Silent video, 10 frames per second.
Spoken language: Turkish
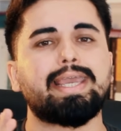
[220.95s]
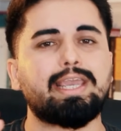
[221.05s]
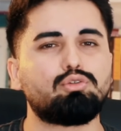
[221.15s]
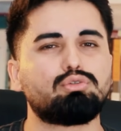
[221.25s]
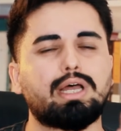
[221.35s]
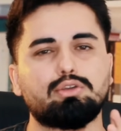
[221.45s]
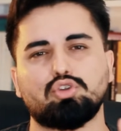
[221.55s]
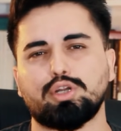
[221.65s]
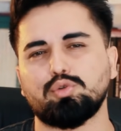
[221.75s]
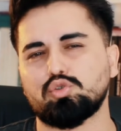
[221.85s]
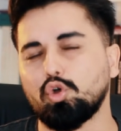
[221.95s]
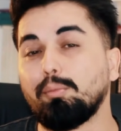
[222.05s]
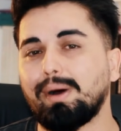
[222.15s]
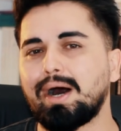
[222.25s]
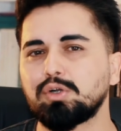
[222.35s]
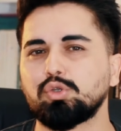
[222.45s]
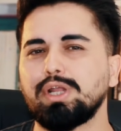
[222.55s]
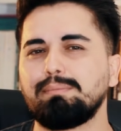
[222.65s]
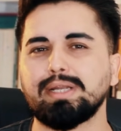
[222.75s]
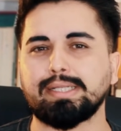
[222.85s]
Eylül'den sonra böyle sonbahar
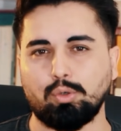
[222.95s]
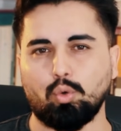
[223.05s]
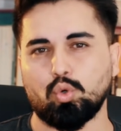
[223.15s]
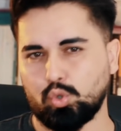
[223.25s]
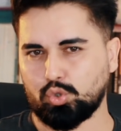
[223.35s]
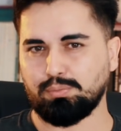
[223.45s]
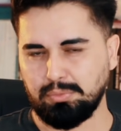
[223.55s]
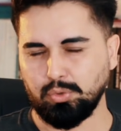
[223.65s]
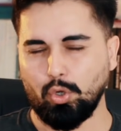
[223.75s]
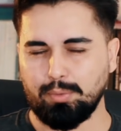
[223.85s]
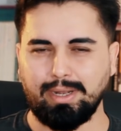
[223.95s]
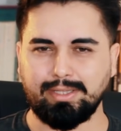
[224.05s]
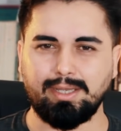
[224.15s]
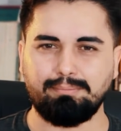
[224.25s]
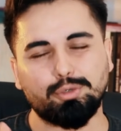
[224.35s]
dönemlerinde okurdum normalde.